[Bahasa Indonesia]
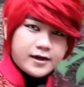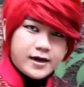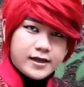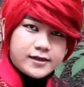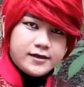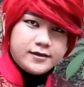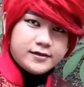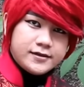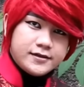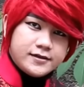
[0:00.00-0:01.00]
alasnya,
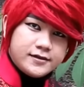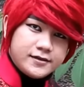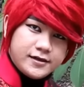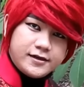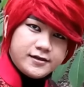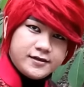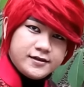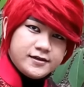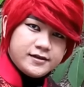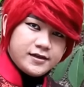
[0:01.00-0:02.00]
ya,
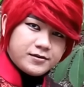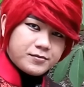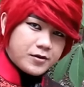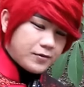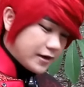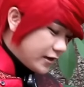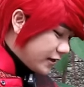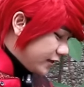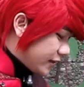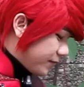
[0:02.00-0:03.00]
yang
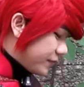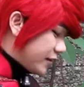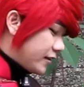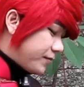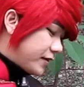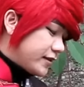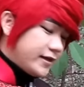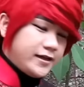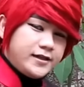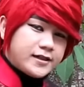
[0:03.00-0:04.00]
berwarna hitam
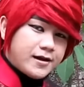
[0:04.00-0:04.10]
seperti ini,